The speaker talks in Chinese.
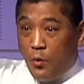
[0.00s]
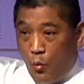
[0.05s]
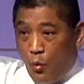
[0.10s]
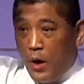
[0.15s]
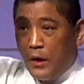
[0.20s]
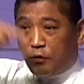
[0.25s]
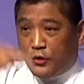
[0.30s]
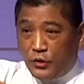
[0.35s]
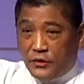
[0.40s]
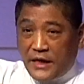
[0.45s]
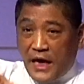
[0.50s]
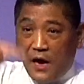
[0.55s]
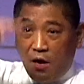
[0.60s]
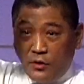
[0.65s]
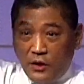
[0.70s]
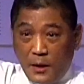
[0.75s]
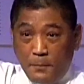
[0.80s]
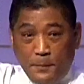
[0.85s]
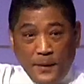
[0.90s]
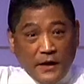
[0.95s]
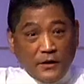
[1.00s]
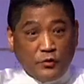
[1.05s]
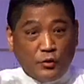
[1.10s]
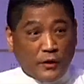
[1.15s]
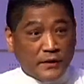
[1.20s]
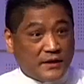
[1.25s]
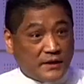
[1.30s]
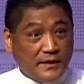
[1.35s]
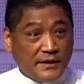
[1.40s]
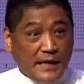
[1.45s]
哇，就这样，好像喷
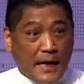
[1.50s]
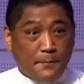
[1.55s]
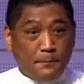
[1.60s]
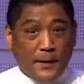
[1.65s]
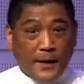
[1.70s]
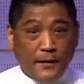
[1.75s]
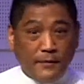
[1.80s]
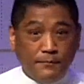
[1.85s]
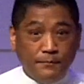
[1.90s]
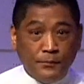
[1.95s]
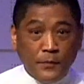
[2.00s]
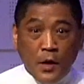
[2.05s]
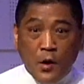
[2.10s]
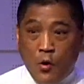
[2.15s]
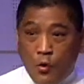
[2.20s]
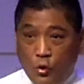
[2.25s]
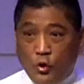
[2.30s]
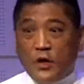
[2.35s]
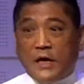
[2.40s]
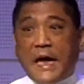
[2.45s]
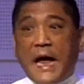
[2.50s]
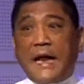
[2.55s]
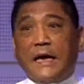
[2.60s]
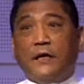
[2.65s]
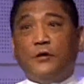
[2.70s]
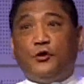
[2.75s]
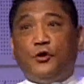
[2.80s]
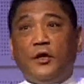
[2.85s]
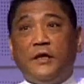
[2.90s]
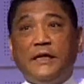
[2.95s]
水池这样喷。我就看
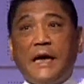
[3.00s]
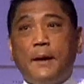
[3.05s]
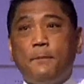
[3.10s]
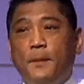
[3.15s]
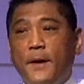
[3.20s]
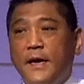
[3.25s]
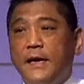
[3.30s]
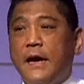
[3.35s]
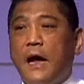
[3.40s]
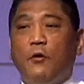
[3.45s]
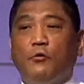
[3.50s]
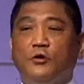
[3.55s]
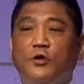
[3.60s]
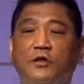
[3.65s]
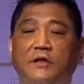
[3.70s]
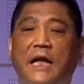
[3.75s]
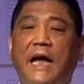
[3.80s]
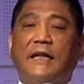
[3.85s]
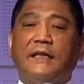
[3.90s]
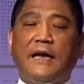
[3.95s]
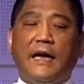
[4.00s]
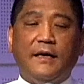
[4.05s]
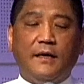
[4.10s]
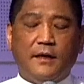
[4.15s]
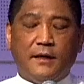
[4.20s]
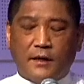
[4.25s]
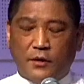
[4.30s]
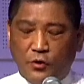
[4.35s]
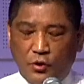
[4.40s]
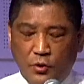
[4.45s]
着血这样喷，然后我就躺在那
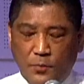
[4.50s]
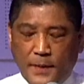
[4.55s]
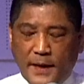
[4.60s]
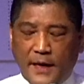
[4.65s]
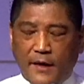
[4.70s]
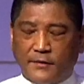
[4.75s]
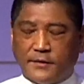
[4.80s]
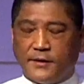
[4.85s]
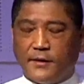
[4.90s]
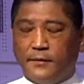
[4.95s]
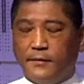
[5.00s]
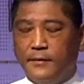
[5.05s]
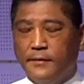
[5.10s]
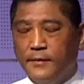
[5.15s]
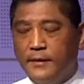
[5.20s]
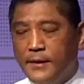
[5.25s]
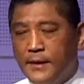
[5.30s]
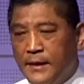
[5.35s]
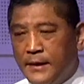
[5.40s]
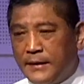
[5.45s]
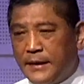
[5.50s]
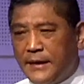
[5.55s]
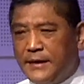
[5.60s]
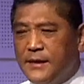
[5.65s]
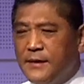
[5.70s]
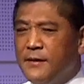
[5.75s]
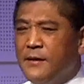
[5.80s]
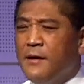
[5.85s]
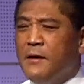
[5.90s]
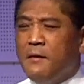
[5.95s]
里预备要走。但
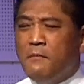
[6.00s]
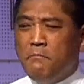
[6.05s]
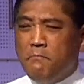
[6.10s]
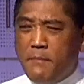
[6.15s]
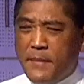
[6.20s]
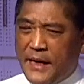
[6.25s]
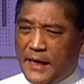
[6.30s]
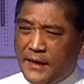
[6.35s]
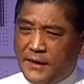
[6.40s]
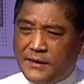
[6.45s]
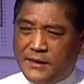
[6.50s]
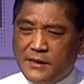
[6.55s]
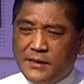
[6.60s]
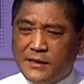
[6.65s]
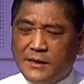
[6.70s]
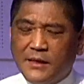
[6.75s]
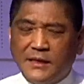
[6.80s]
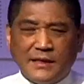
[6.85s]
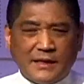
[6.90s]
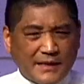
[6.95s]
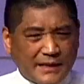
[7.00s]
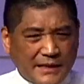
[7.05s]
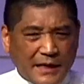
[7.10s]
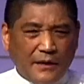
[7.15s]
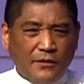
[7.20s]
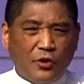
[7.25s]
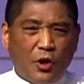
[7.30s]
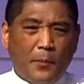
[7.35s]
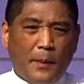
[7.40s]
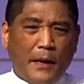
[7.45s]
是每一次
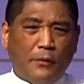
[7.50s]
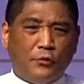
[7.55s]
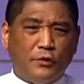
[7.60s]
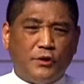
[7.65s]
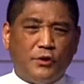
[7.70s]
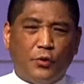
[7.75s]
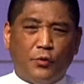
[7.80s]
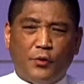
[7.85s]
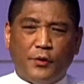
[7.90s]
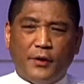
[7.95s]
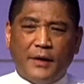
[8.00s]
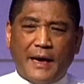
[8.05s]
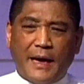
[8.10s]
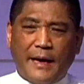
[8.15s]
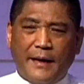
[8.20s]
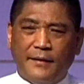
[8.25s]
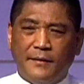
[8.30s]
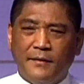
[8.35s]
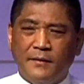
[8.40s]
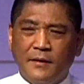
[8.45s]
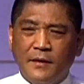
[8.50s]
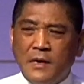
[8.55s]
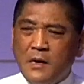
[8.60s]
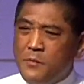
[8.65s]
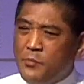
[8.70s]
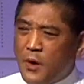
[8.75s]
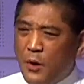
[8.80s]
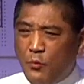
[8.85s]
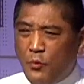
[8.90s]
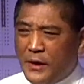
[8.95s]
神都把我救回来，
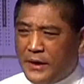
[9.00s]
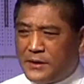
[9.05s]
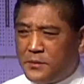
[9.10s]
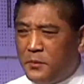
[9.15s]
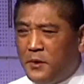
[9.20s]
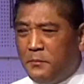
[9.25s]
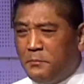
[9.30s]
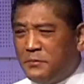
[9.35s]
不知道为什么